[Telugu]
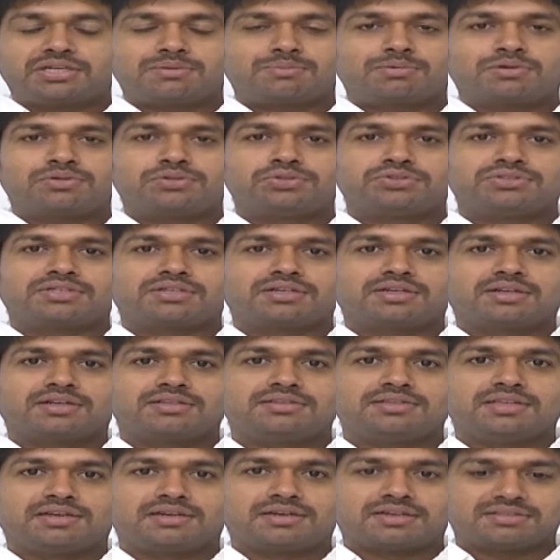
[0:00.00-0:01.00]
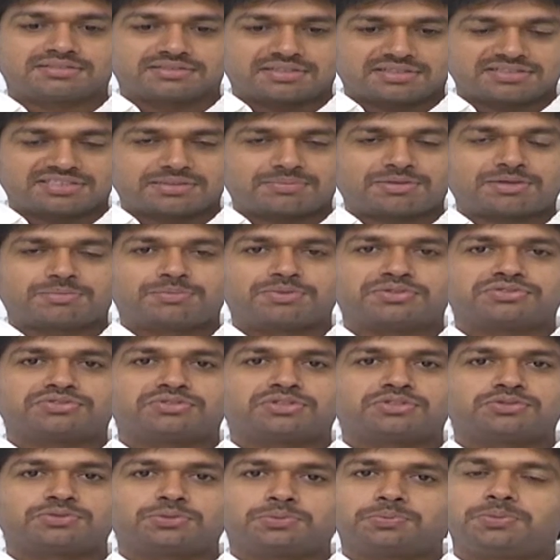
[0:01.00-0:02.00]
గారు ప్రొడ్యూసర్గా దిల్ రాజ్ గారు
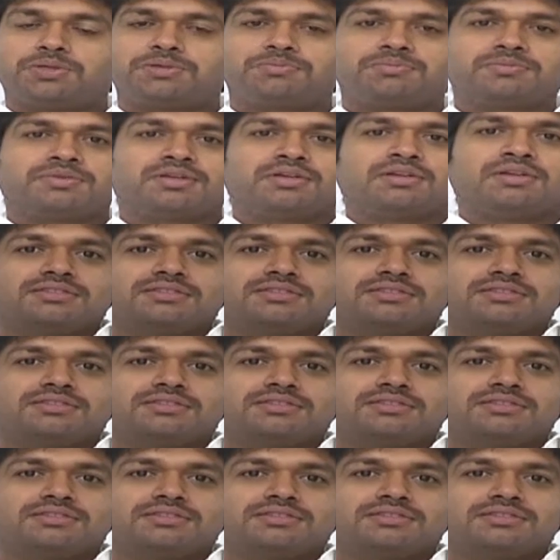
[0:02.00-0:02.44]
సమర్పిస్తున్న సుప్రీం